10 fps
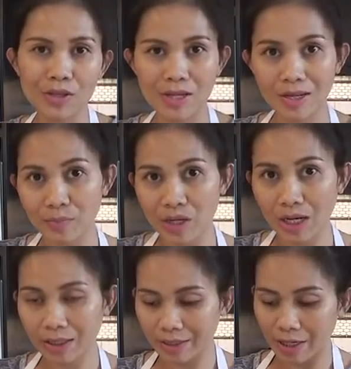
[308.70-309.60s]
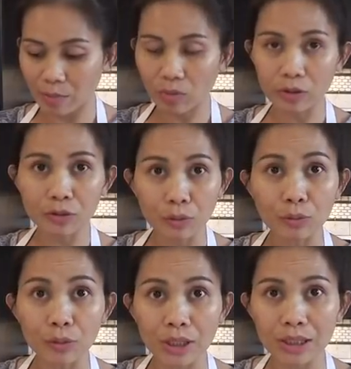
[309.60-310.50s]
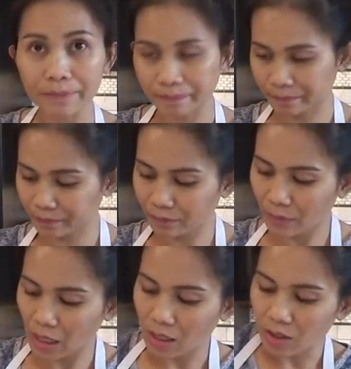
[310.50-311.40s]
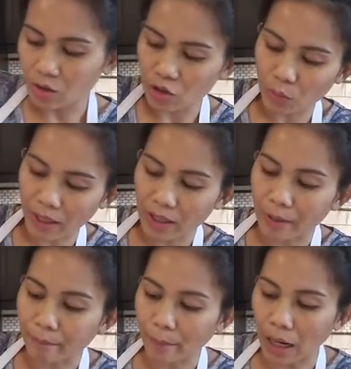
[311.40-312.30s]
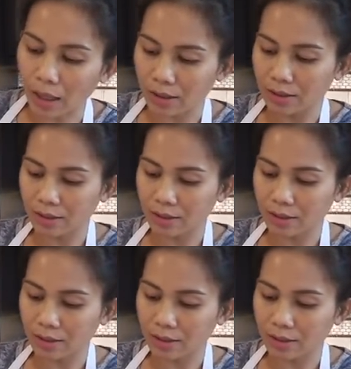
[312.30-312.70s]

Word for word: ini saya akan pindahkan ke table dulu ya supaya gampang